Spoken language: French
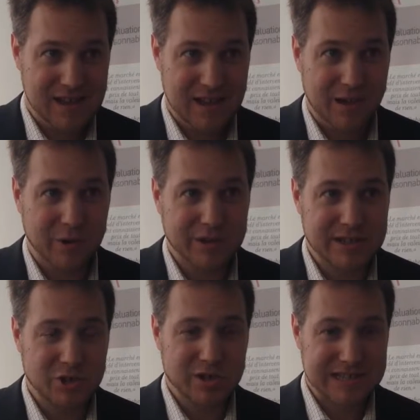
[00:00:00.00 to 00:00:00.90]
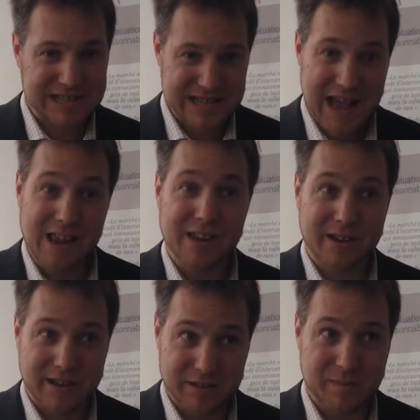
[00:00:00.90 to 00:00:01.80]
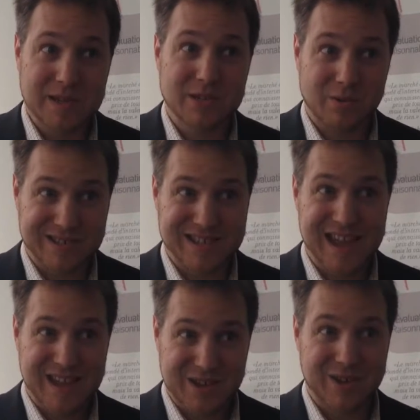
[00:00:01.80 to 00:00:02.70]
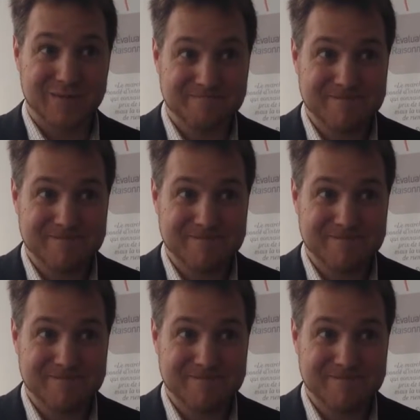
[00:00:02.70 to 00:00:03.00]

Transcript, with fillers: Alors, on a déjà un signal que l'entreprise considère que